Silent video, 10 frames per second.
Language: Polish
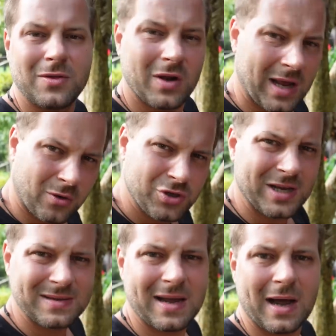no ale jakoś
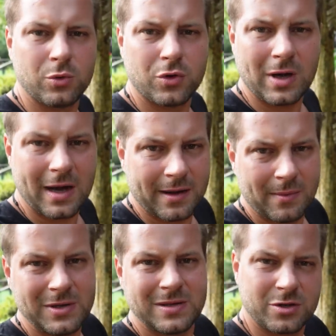jazda
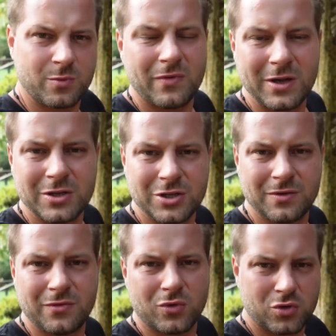autokarem i zatrzymywanie
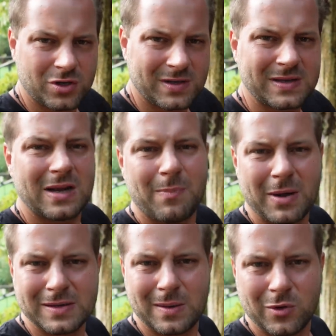się w różnych
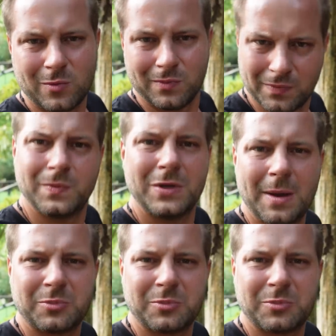sklepach za mną nie